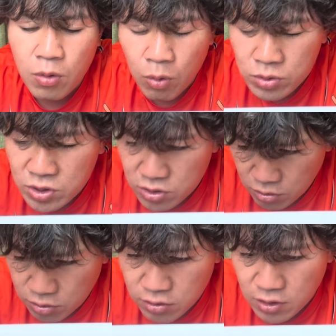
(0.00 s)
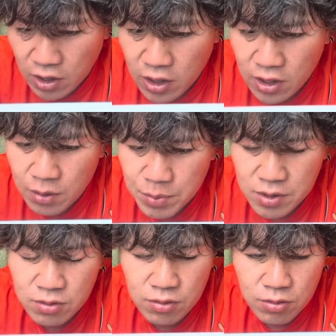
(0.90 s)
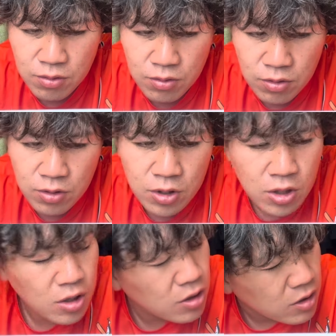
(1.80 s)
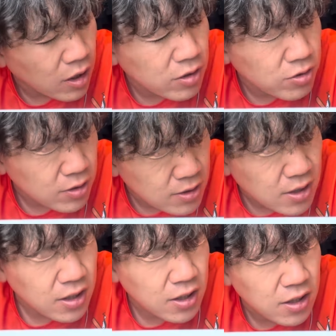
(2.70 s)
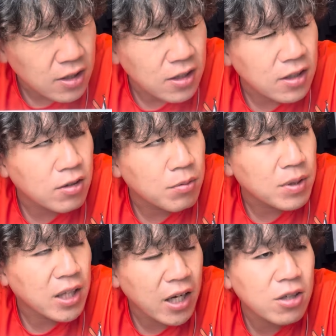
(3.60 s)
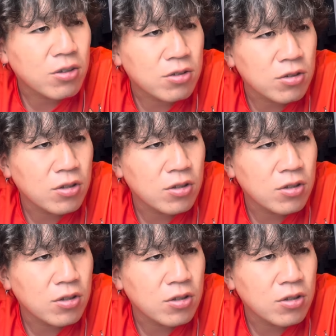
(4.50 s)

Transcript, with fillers: う、根性というかね、やっぱその、なんていうんですかね、えー、ほんま体力